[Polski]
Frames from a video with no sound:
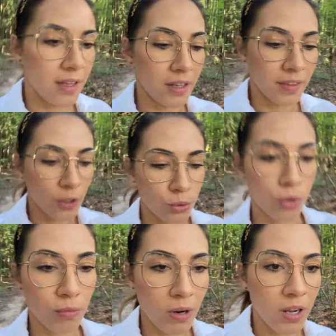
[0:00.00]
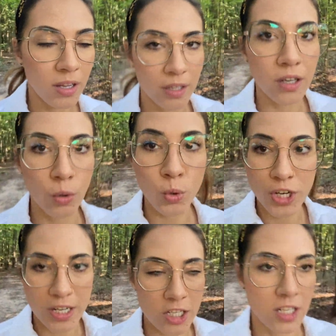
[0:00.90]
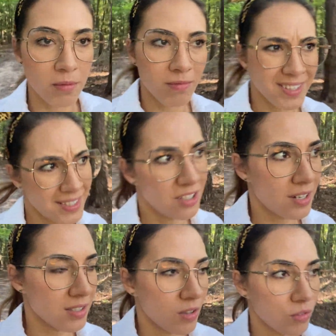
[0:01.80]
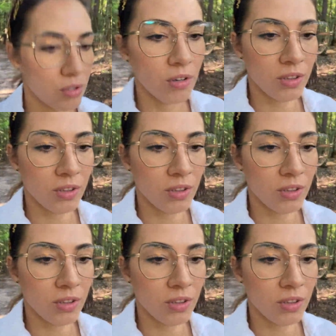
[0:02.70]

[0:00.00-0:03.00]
na którą uczęszczam w zasadzie teraz no, od, od